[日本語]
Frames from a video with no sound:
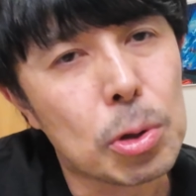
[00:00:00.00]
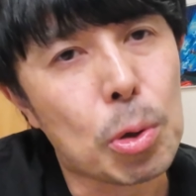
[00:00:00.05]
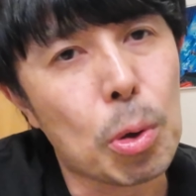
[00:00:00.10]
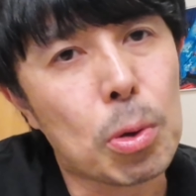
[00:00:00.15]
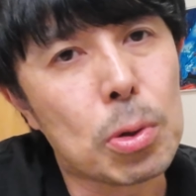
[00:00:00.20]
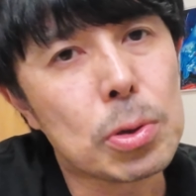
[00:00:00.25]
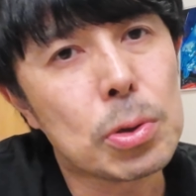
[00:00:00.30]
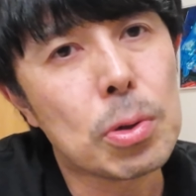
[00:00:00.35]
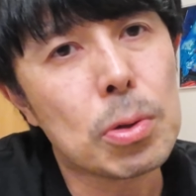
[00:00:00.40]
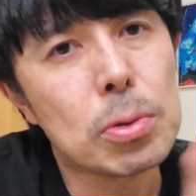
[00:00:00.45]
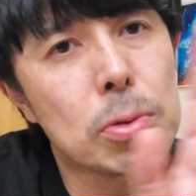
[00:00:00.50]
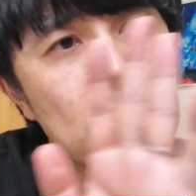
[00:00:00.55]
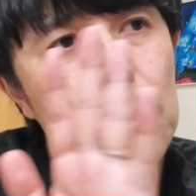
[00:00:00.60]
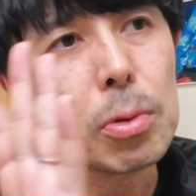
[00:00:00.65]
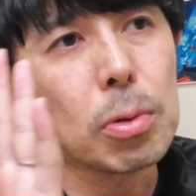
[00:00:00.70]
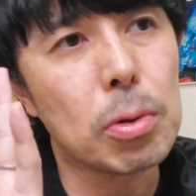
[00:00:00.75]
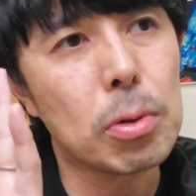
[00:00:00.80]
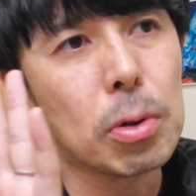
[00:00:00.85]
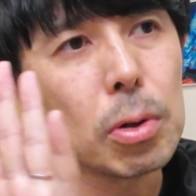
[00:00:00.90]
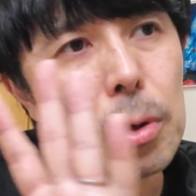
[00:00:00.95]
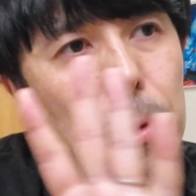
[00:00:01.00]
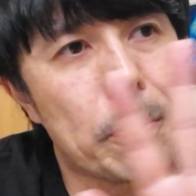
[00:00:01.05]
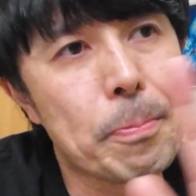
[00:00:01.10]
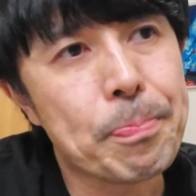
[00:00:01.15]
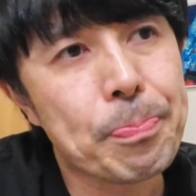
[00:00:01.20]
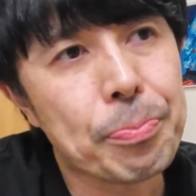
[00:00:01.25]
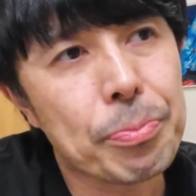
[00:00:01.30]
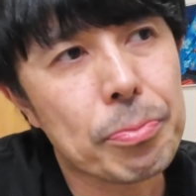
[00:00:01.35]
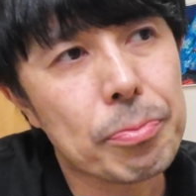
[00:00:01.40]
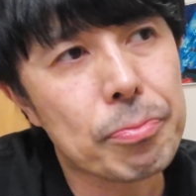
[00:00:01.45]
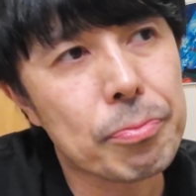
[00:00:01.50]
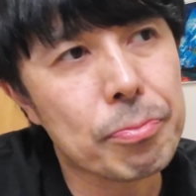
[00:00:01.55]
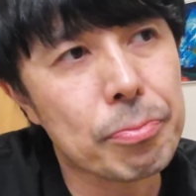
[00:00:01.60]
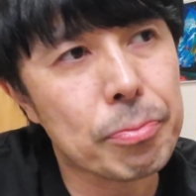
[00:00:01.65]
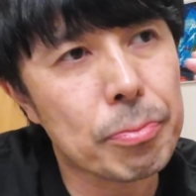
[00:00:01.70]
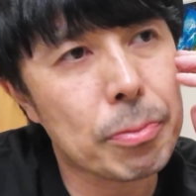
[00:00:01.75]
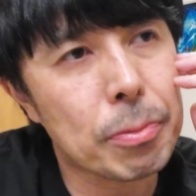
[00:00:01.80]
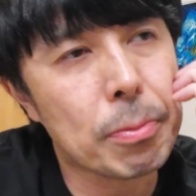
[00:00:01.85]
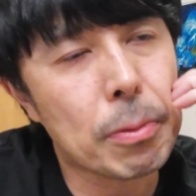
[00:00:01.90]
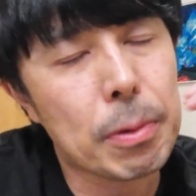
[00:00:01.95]
独特のこの、う
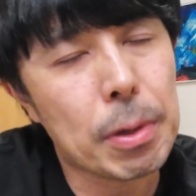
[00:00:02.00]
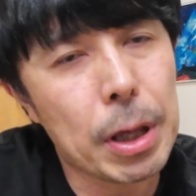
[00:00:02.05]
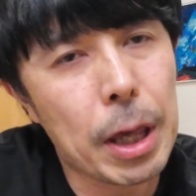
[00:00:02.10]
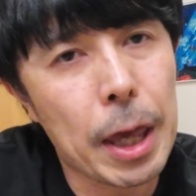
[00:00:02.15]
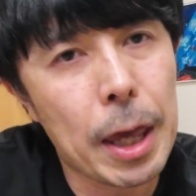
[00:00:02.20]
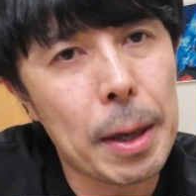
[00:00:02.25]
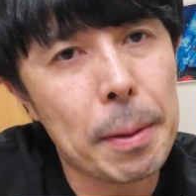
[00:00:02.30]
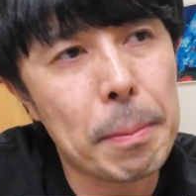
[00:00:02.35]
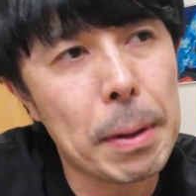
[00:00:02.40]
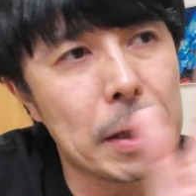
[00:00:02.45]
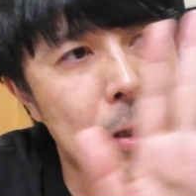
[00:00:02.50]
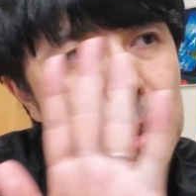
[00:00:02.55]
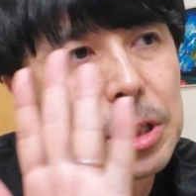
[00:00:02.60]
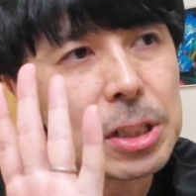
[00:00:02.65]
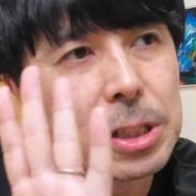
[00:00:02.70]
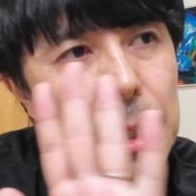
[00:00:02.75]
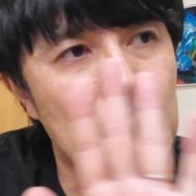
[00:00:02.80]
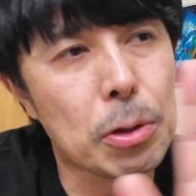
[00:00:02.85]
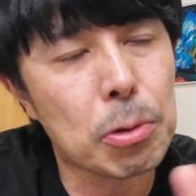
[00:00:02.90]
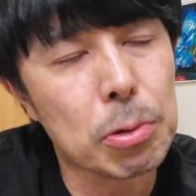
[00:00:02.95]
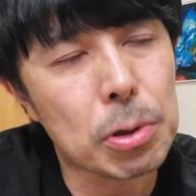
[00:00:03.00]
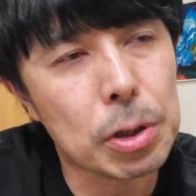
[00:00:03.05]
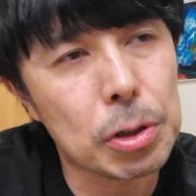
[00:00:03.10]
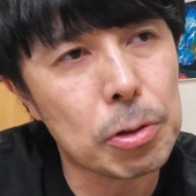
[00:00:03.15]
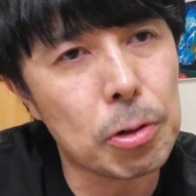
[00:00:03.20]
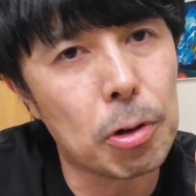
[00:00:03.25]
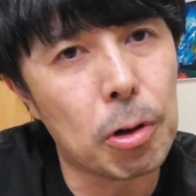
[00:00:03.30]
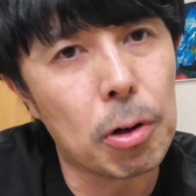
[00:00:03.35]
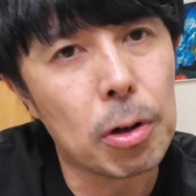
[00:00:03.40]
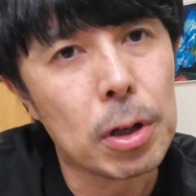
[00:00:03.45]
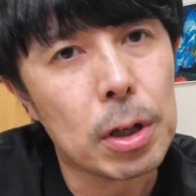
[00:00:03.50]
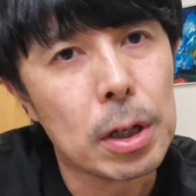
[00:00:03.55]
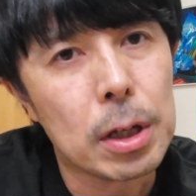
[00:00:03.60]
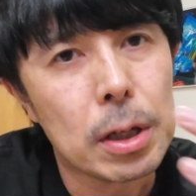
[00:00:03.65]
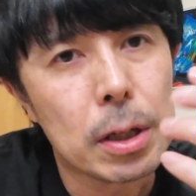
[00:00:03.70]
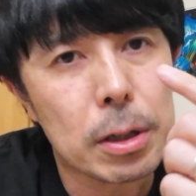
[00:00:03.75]
ん、平面にした時の、